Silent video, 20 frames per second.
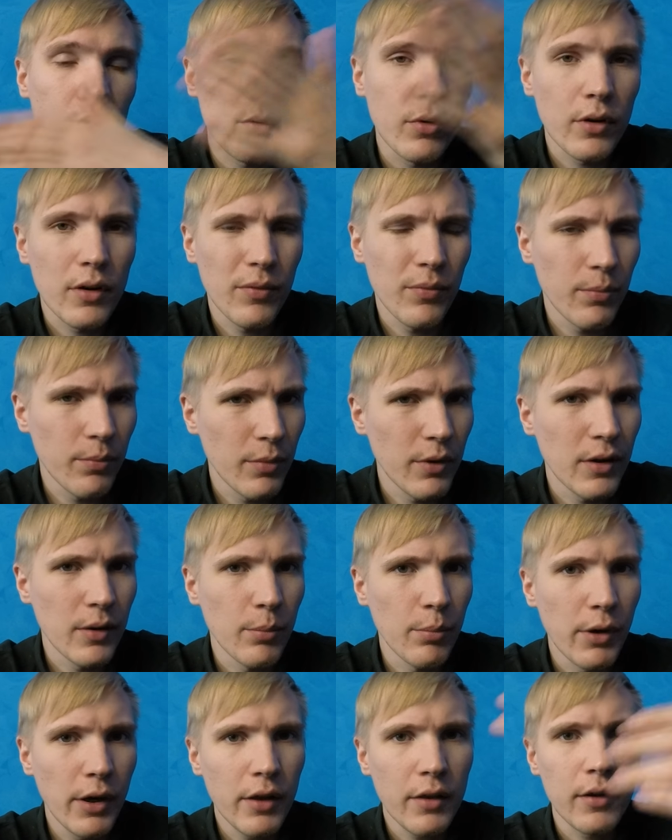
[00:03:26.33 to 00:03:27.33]
Ну, это, это
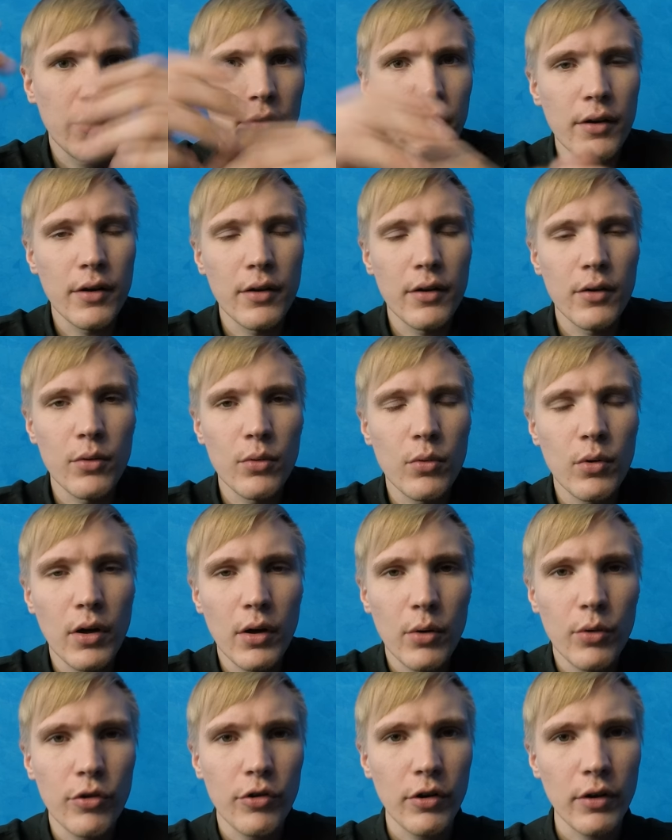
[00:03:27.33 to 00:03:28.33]
бред, наверное. Ну,
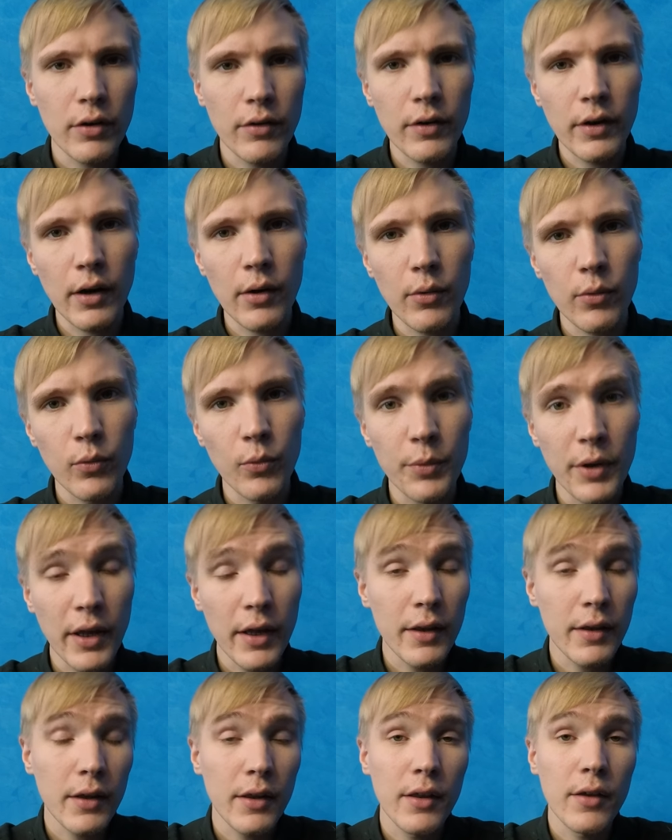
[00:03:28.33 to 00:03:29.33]
короче говоря, у меня
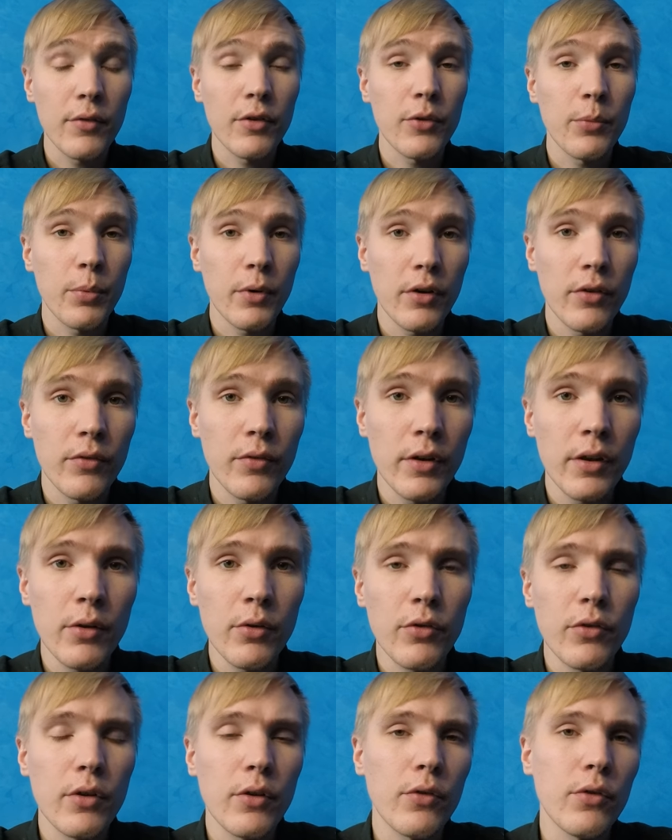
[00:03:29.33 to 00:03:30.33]
это не
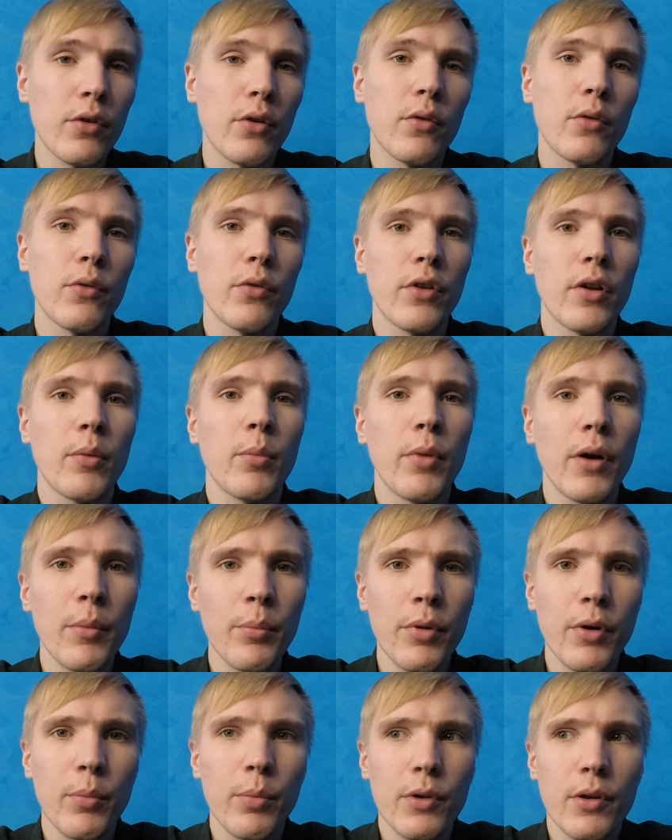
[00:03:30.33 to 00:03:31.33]
воспроизводилось, но я все равно взял
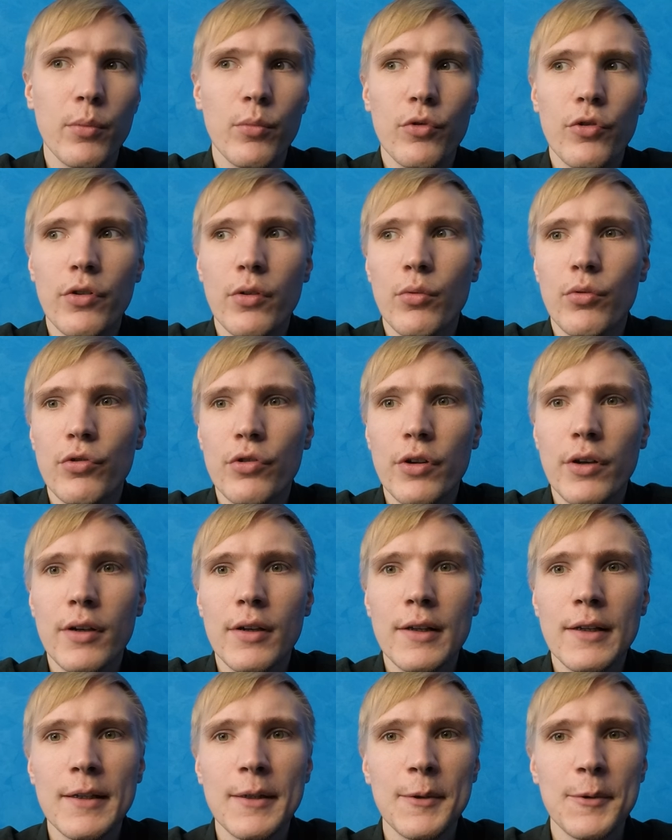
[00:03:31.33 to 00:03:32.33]
бампер, потому что уже